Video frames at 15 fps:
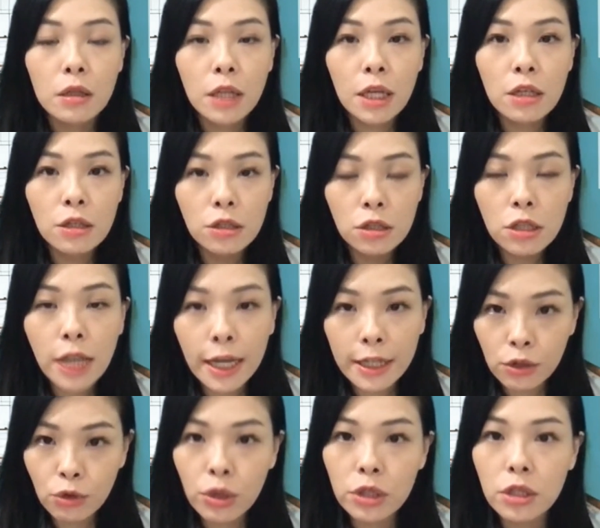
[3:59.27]
但是施打
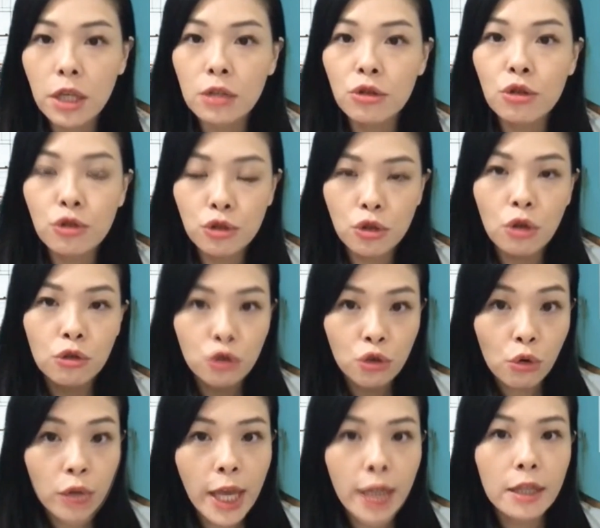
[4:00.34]
的对象就只有
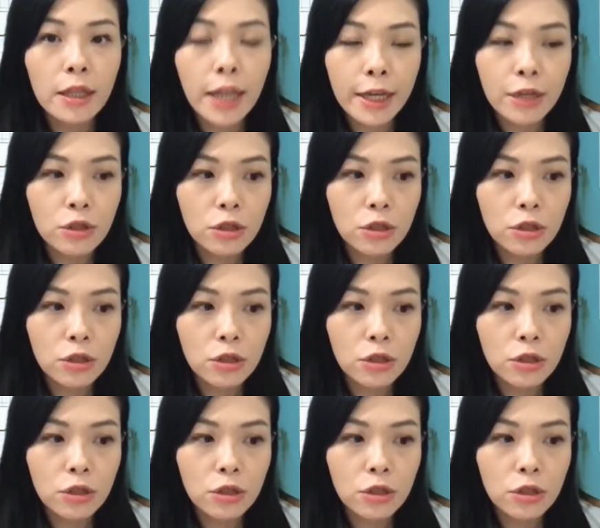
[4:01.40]
中央来